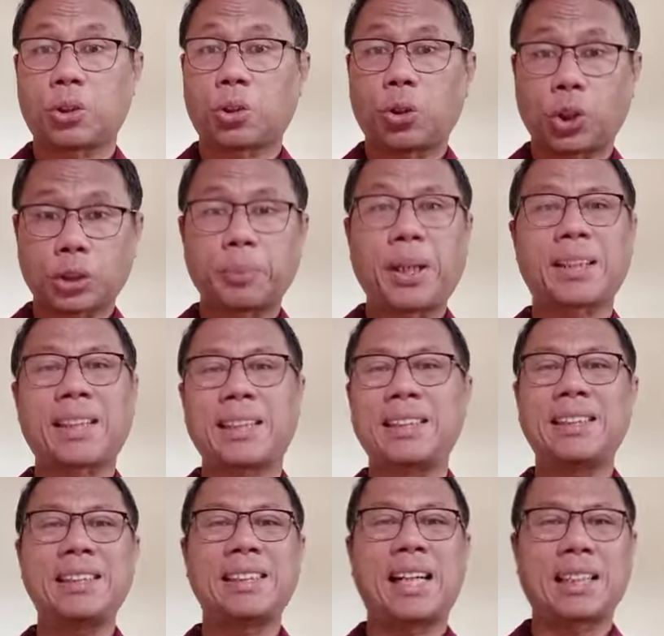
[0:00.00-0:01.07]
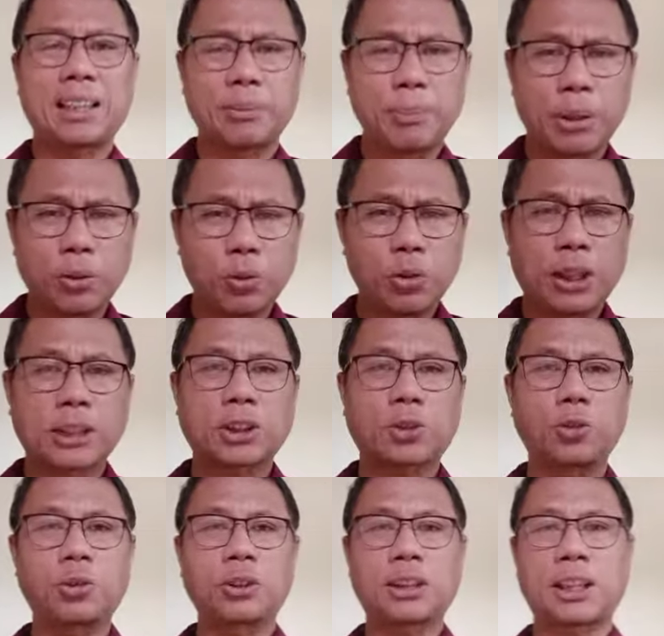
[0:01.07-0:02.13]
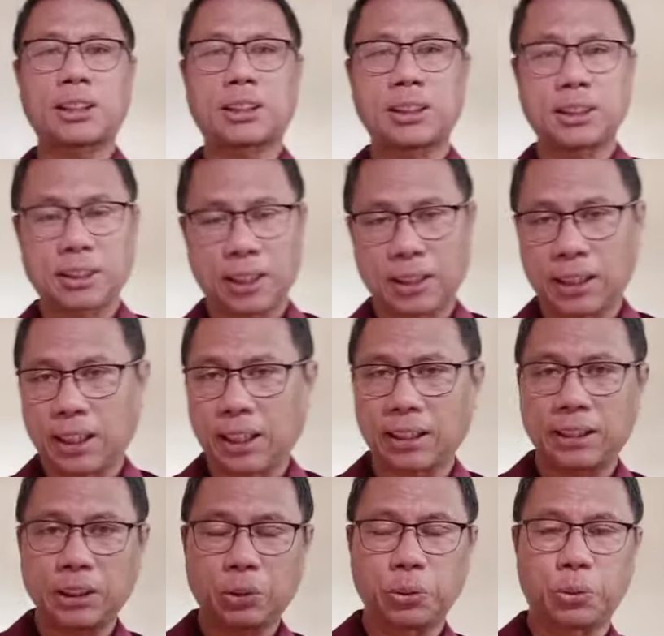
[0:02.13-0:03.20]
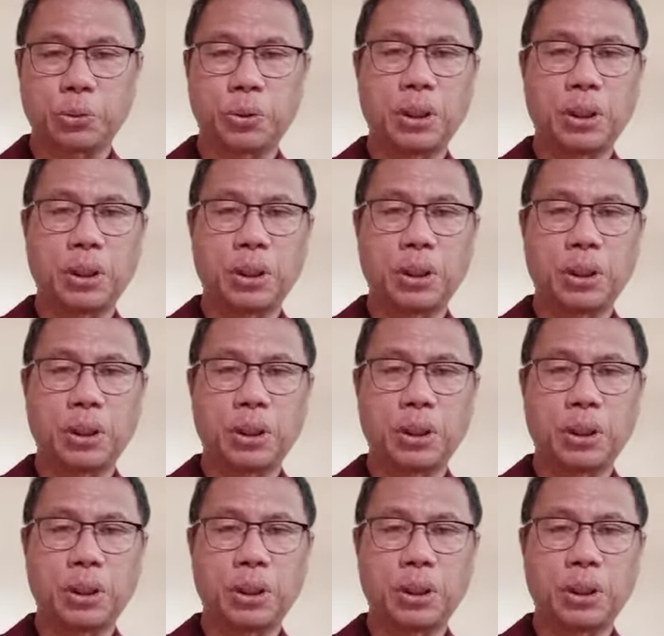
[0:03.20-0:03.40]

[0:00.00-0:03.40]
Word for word: Khotbah kali ini akan mengulas tuntas tentang hal itu.